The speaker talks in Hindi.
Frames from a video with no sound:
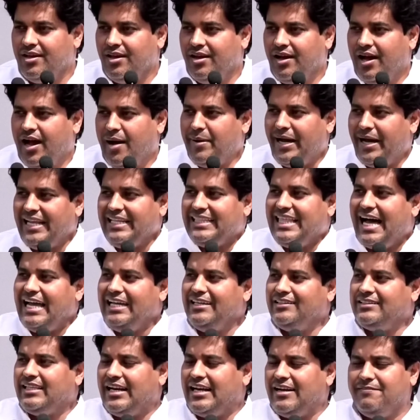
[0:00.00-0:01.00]
हमारी
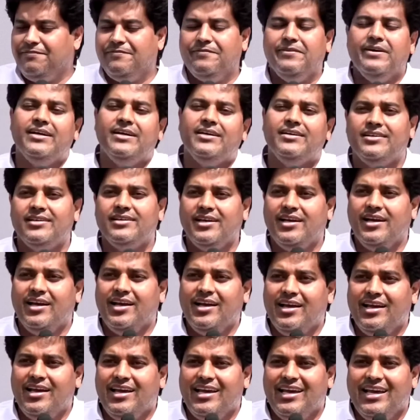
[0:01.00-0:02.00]
दाई
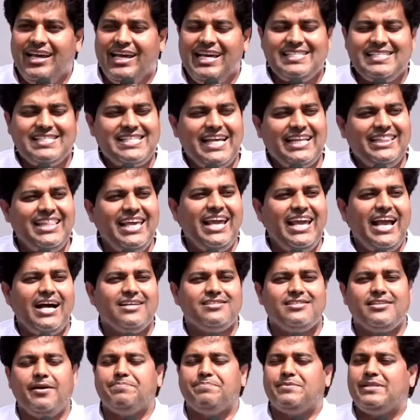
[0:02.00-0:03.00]
तरफ इस सदी का
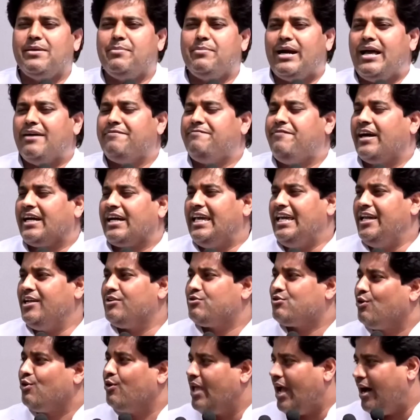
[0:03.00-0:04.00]
सबसे बड़ा फकीर
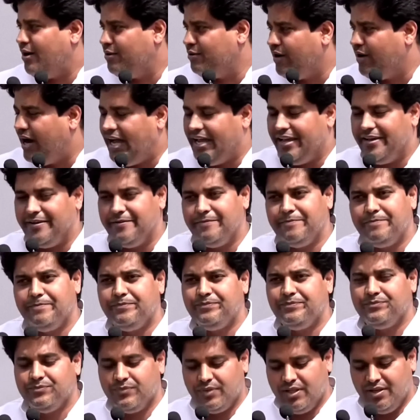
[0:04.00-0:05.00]
सोया हुआ है
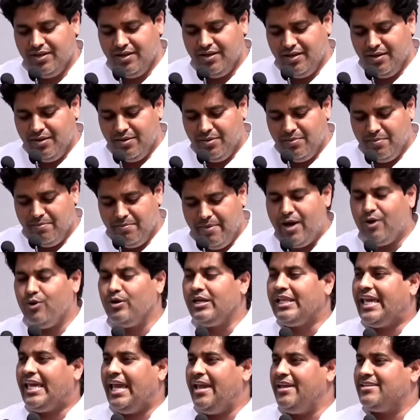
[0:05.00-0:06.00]
मैं
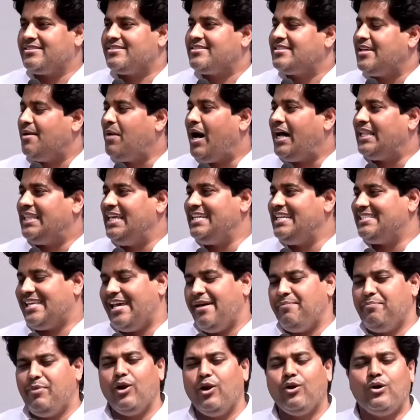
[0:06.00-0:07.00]
उनकी समाधि
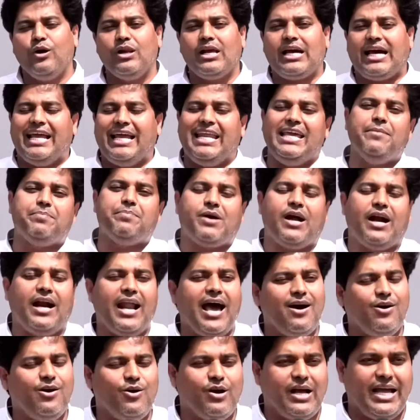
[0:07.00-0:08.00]
से बिल्कुल करीब
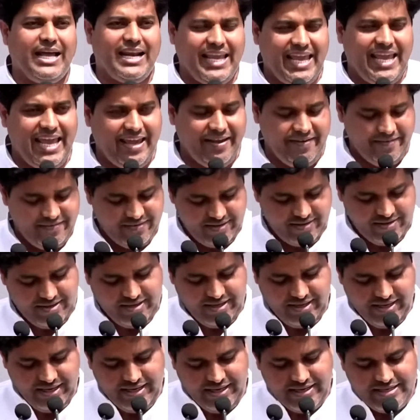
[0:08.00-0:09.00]
खड़ा होकर के
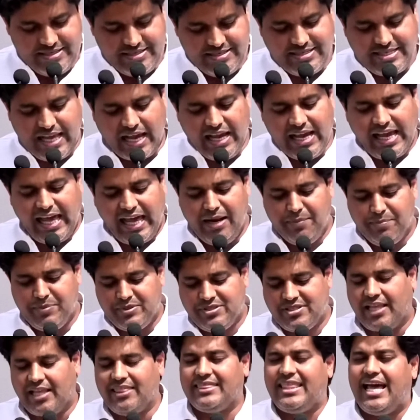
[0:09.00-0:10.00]
संकल्प
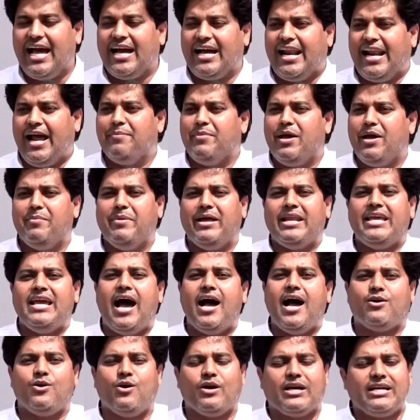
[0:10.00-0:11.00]
सत्याग्रह में मेरी
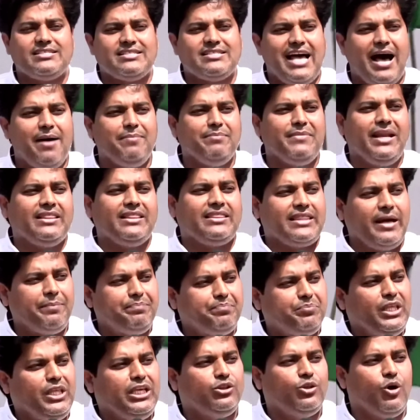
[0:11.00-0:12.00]
आंखों के सामने
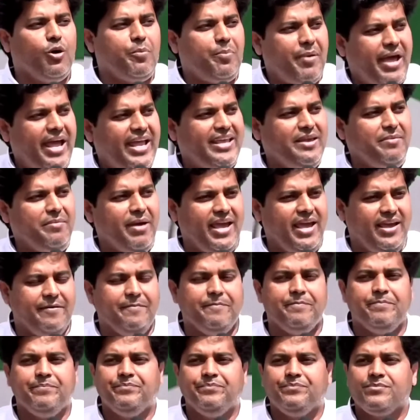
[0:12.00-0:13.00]
तपती दोपहरी में
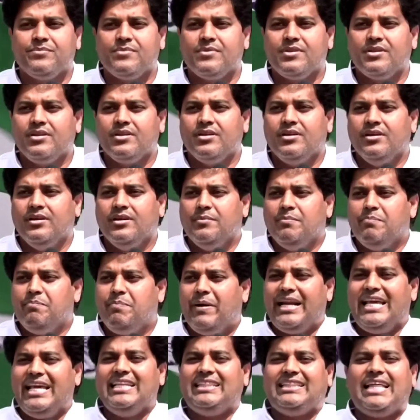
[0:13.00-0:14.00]

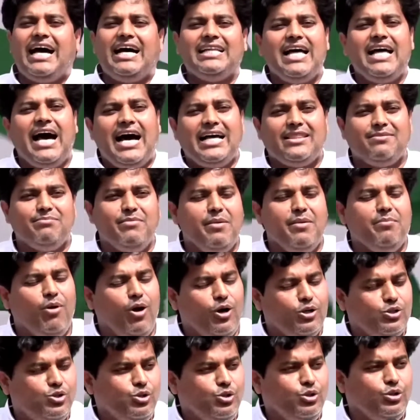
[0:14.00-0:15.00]
बड़ी तादाद में
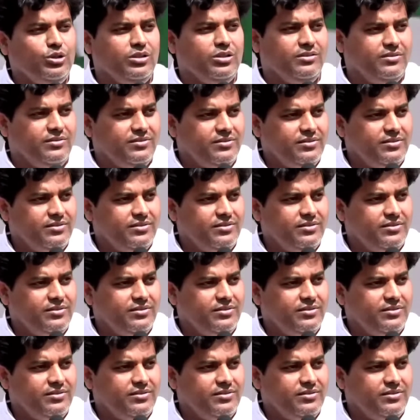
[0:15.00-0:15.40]
मौजूद